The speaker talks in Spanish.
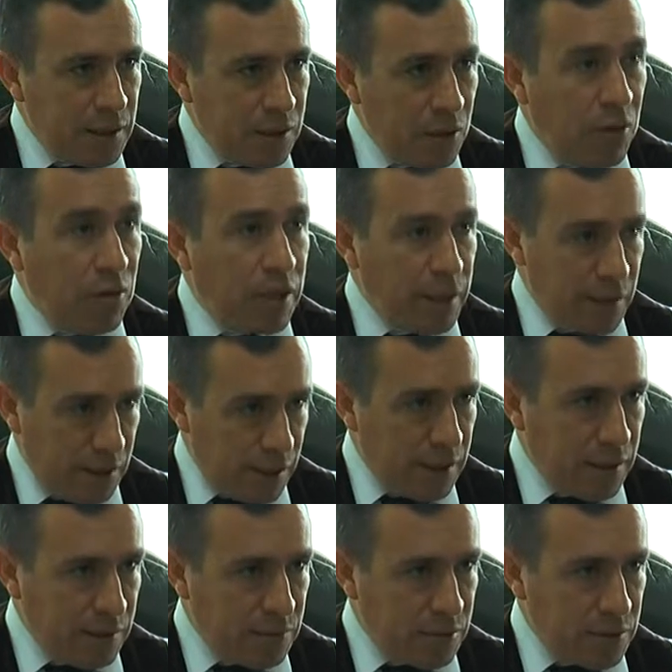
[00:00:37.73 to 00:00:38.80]
hockey, que
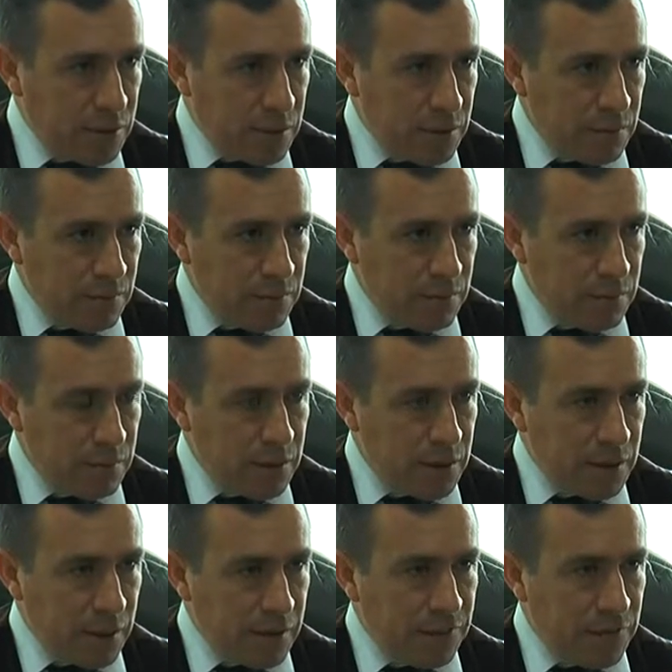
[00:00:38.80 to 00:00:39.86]
queremos
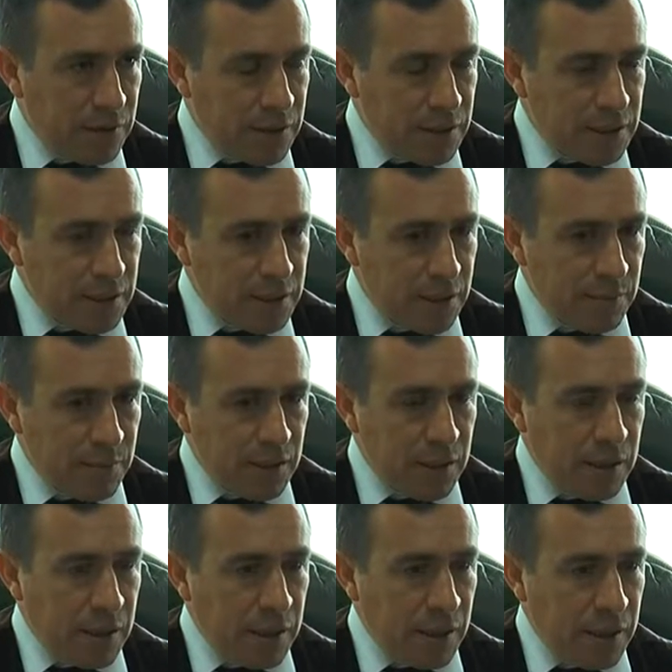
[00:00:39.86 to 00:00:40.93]
meterle fuerte a este tema.
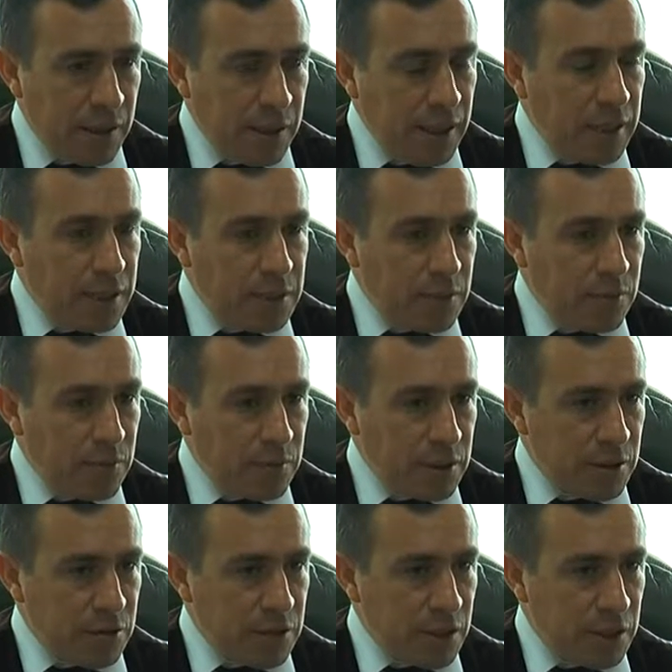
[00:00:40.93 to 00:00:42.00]
Y en este
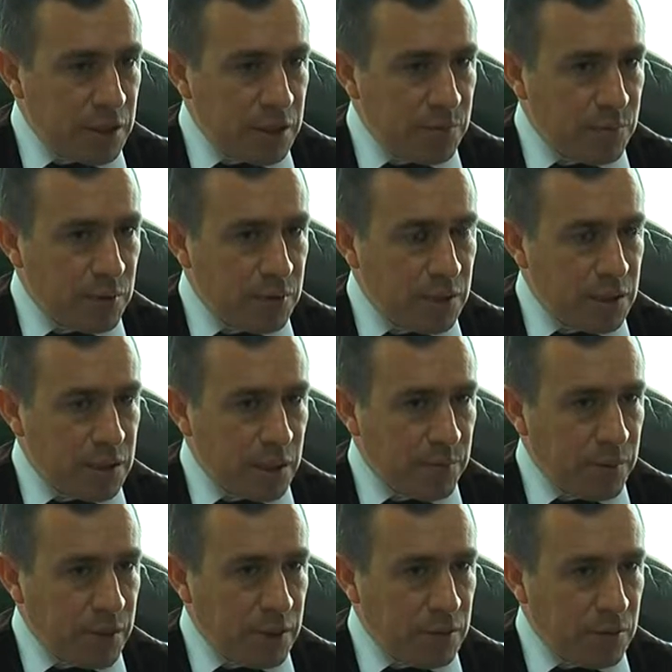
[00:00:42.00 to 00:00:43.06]
momento ya se puede utilizar
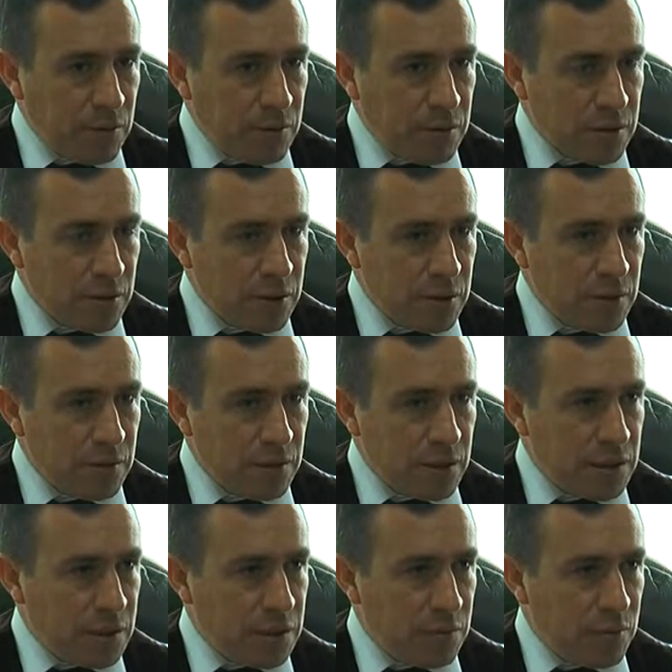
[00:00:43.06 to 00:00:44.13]
para todo lo que son
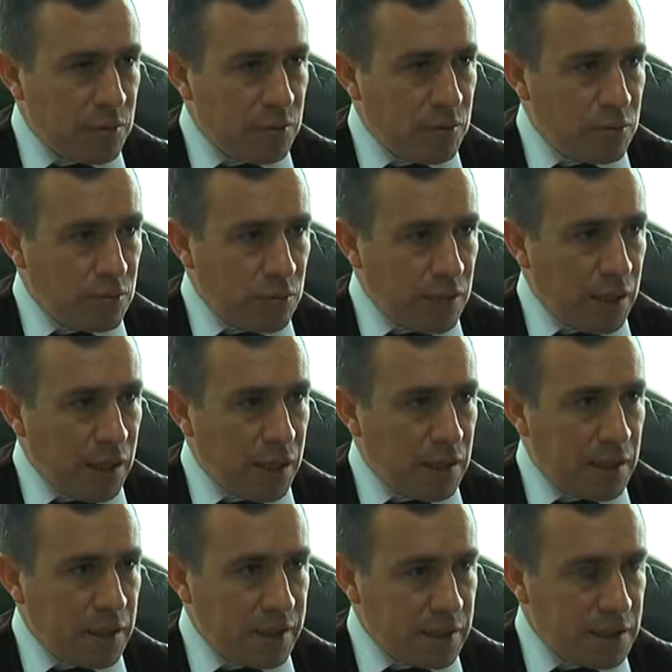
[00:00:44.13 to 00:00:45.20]
actividades de tipo
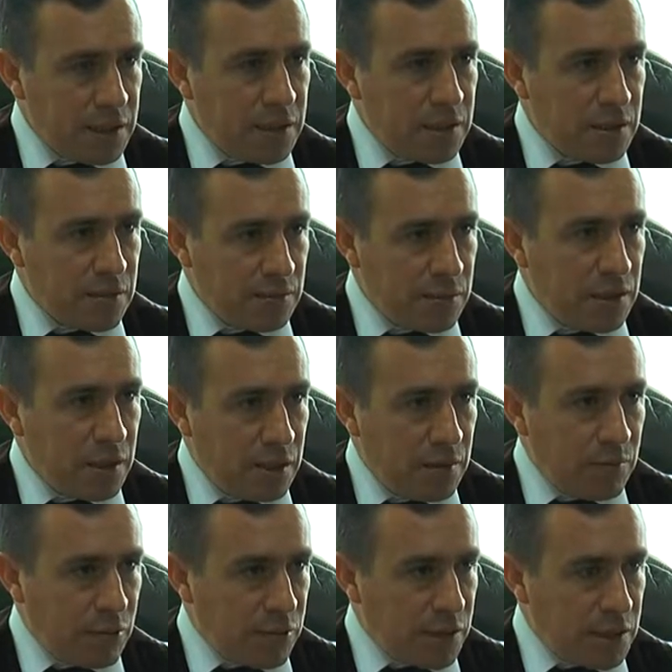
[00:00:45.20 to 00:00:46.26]
cultural y artístico,
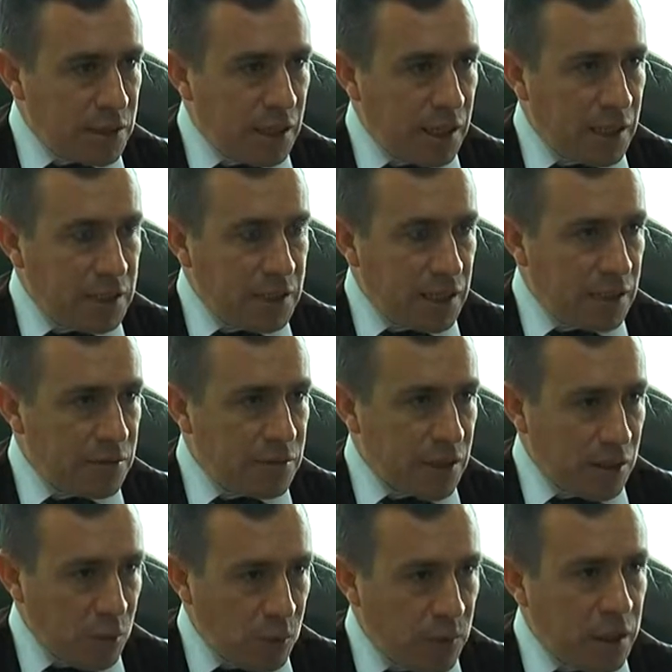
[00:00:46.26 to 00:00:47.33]
porque ya el escenario
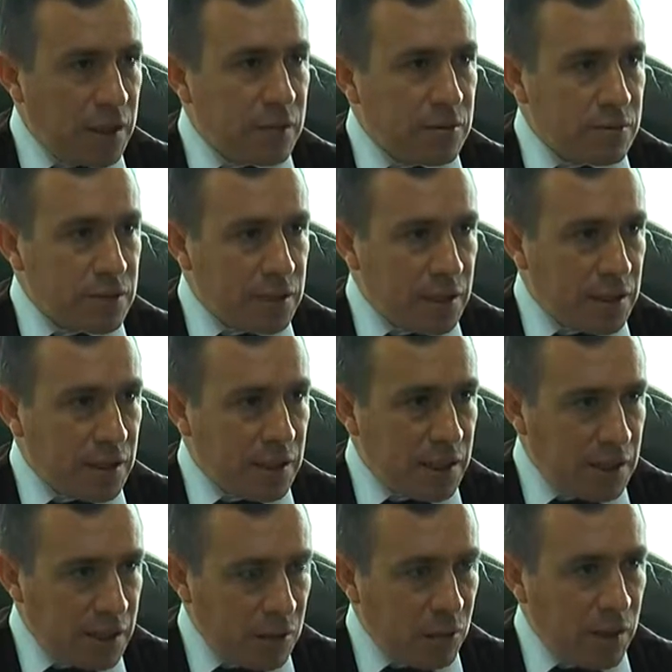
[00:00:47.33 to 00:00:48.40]
está cubierto, está
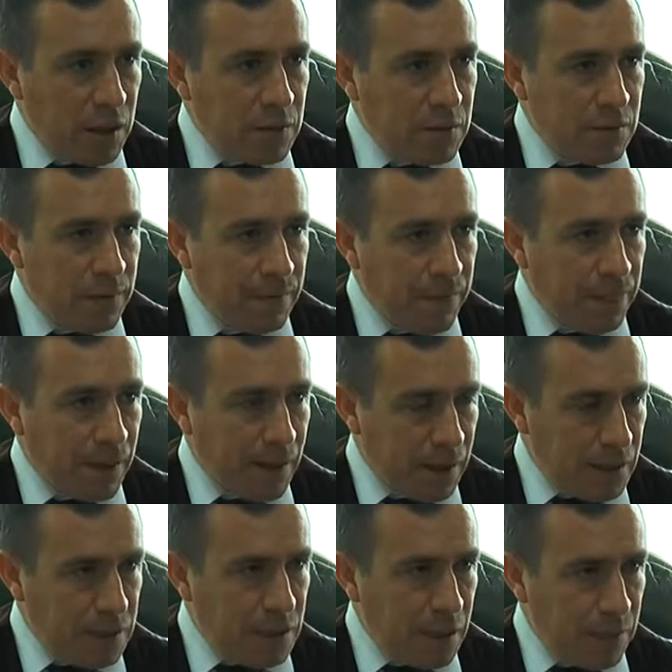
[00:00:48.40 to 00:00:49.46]
adecuado
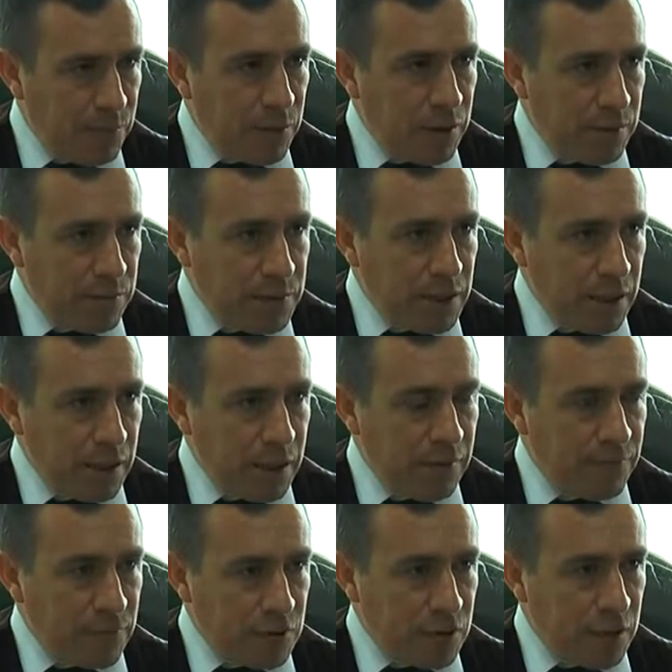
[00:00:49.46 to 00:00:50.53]
y ya puede empezar
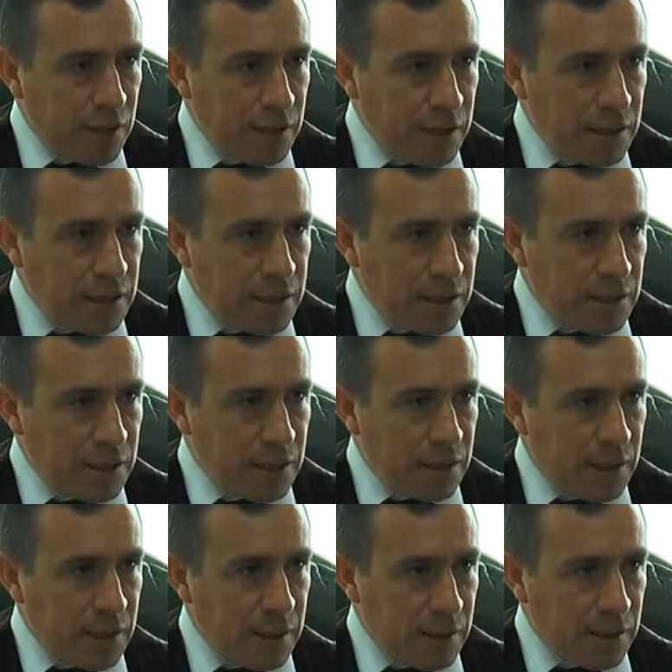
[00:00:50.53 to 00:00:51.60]
a funcionar en
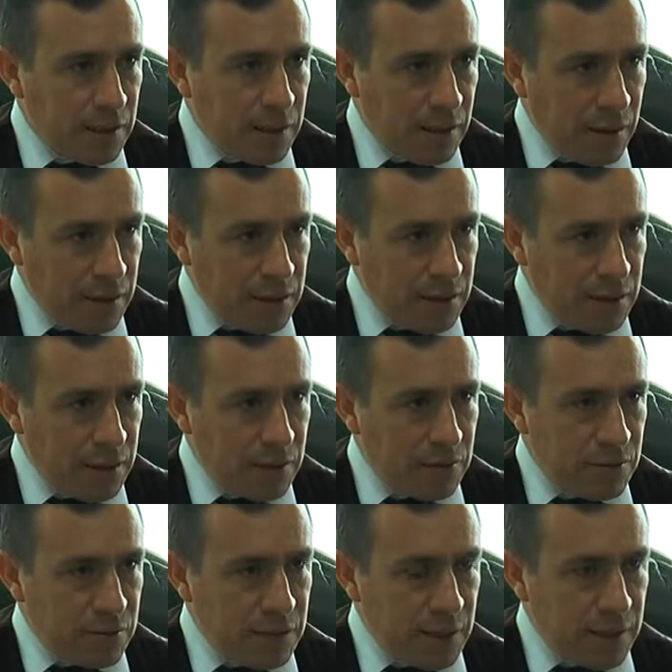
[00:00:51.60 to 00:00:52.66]
este
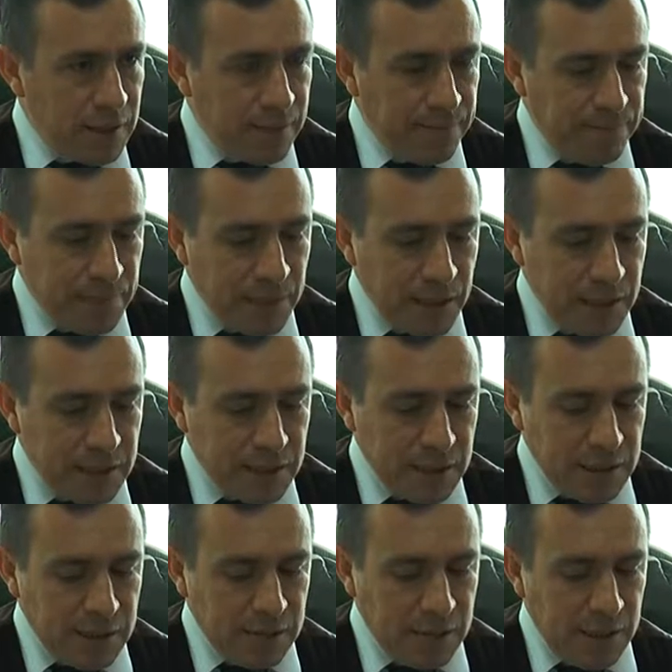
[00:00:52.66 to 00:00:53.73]
atendiendo esta,
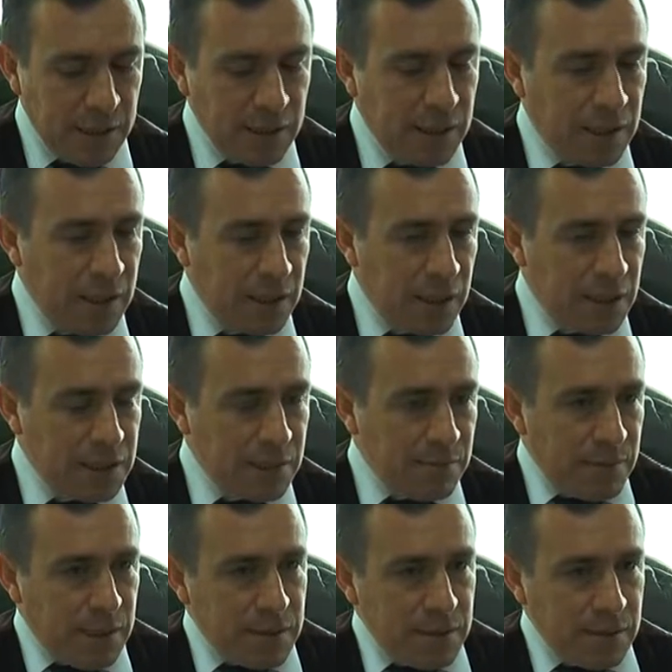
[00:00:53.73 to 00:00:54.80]
esta actividad. Las
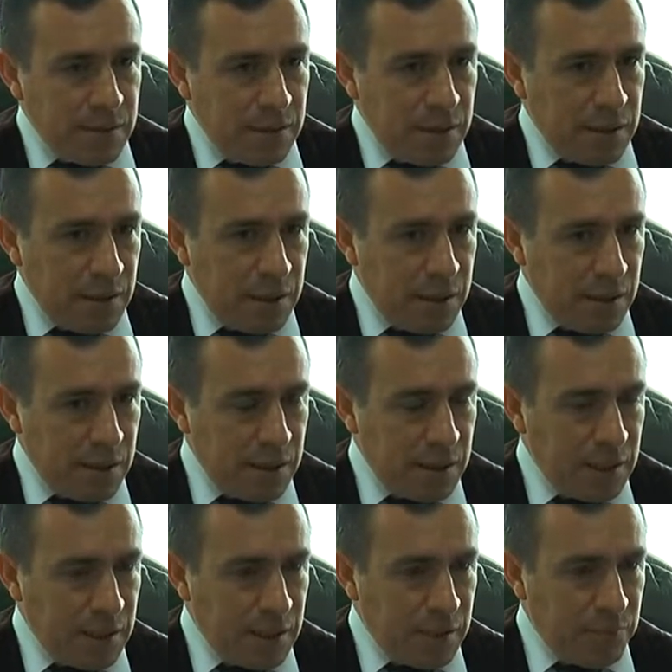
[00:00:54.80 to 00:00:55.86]
demás
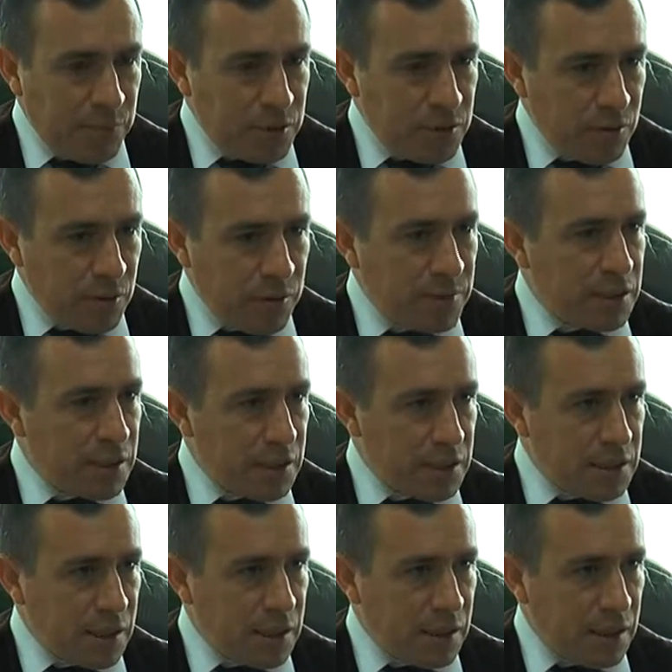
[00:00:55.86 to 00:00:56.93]
eh, pues obviamente
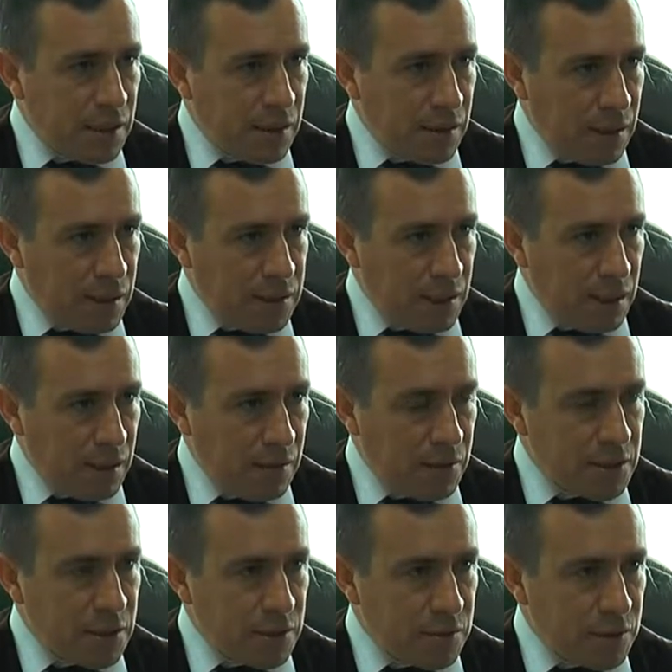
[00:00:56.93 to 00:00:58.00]
ya será a sacarlo
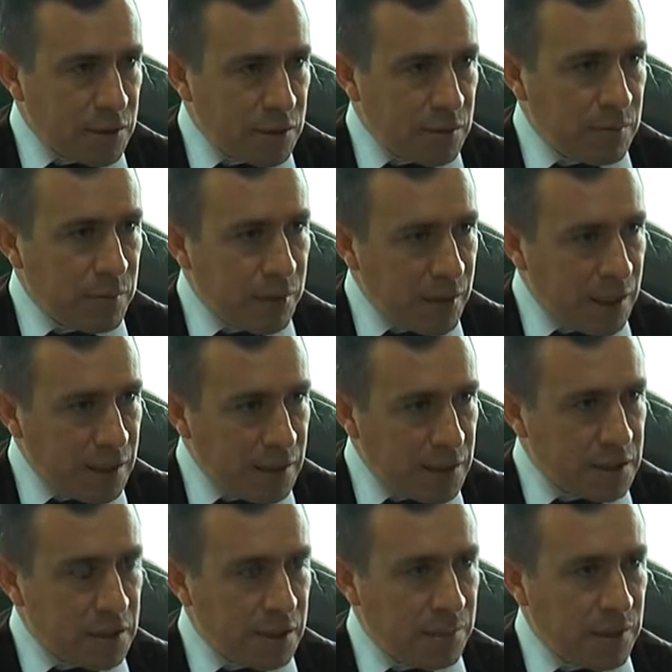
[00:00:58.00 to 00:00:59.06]
al 100%, pero la idea
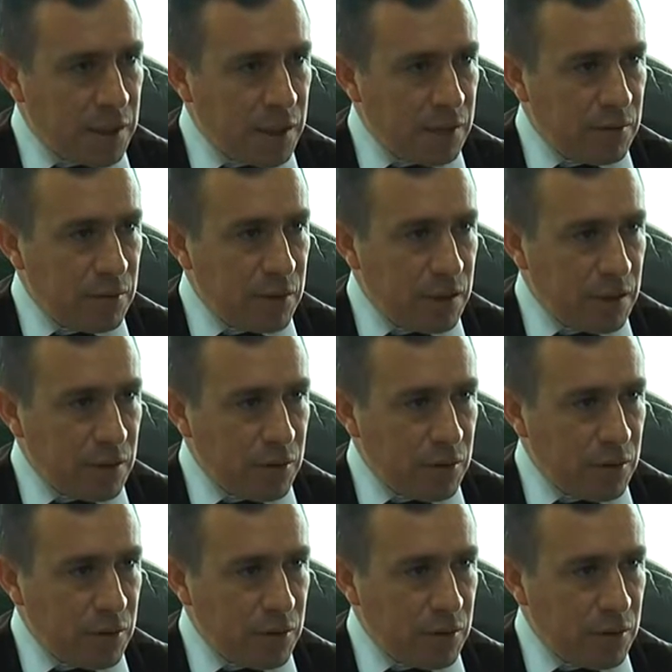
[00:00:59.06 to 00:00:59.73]
es terminarlo en